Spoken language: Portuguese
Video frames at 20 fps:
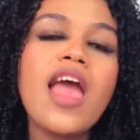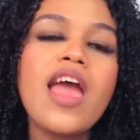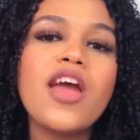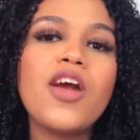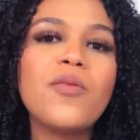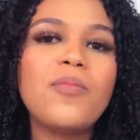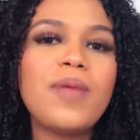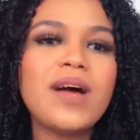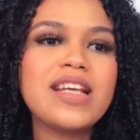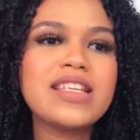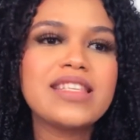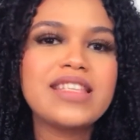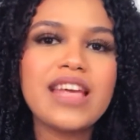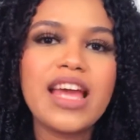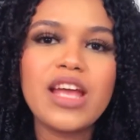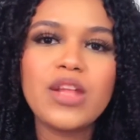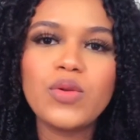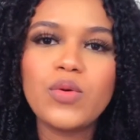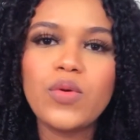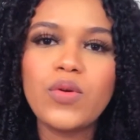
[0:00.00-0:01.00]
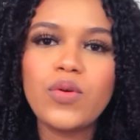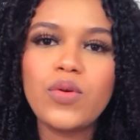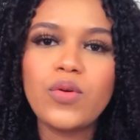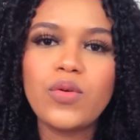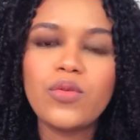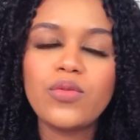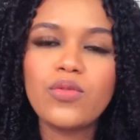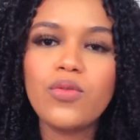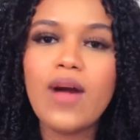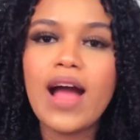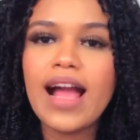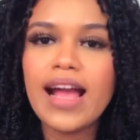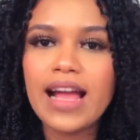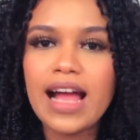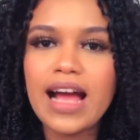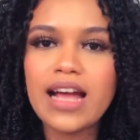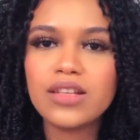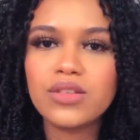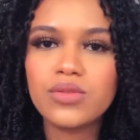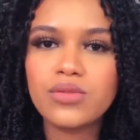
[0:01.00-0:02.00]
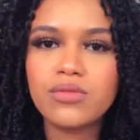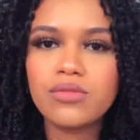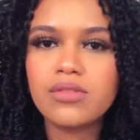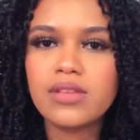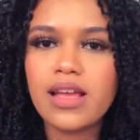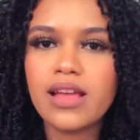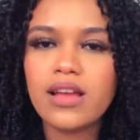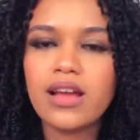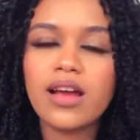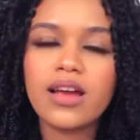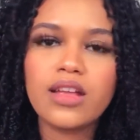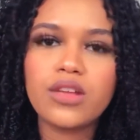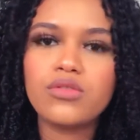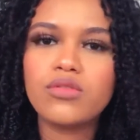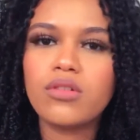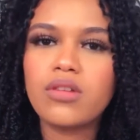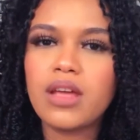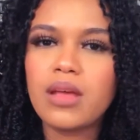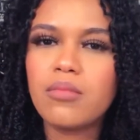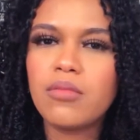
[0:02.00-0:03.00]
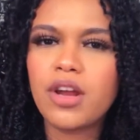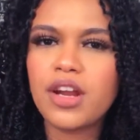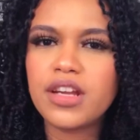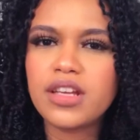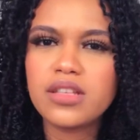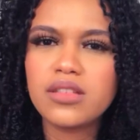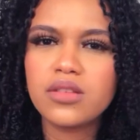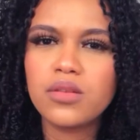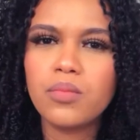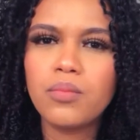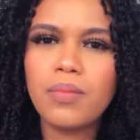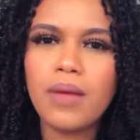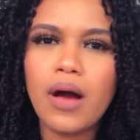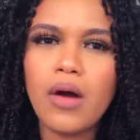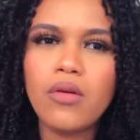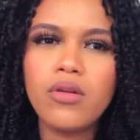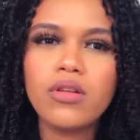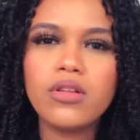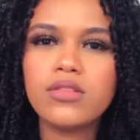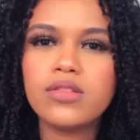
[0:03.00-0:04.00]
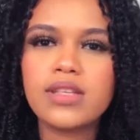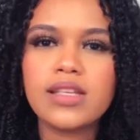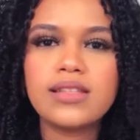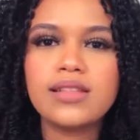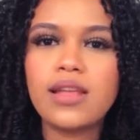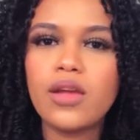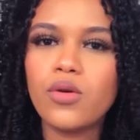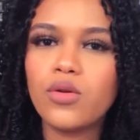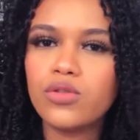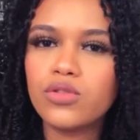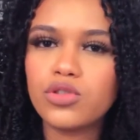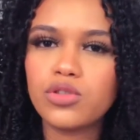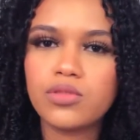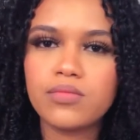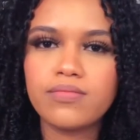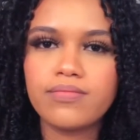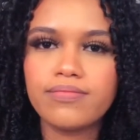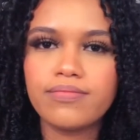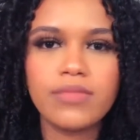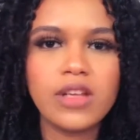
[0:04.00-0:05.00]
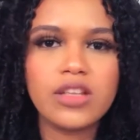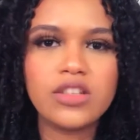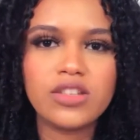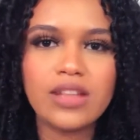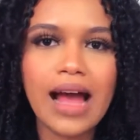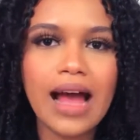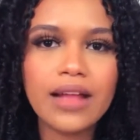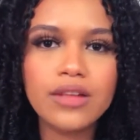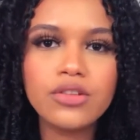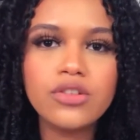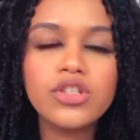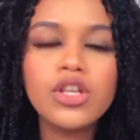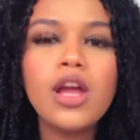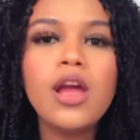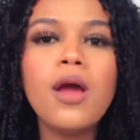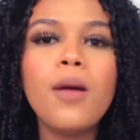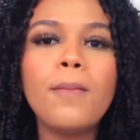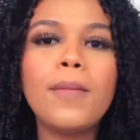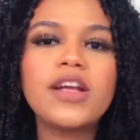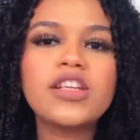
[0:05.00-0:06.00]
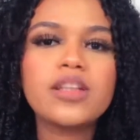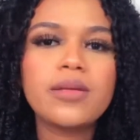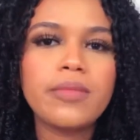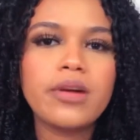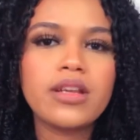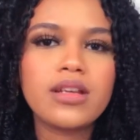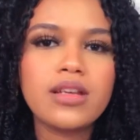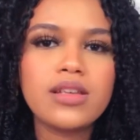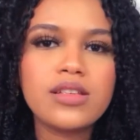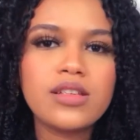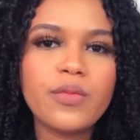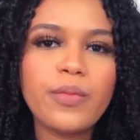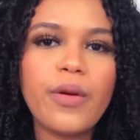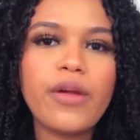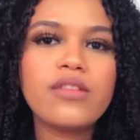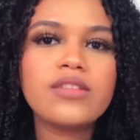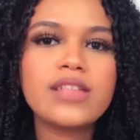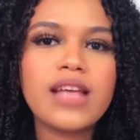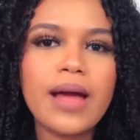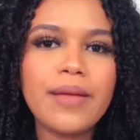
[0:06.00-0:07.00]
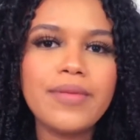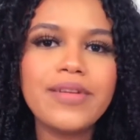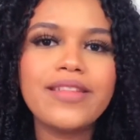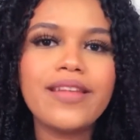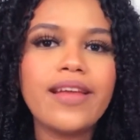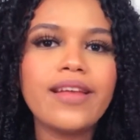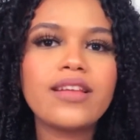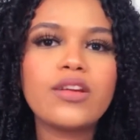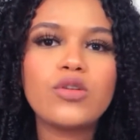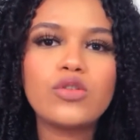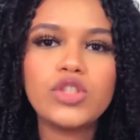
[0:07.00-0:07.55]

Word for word: Eu passei num, no ragaço, não sei, acredito que mora aqui em São Paulo, não sei se tem outros estados, mas que mora aqui em São Paulo sabe, né?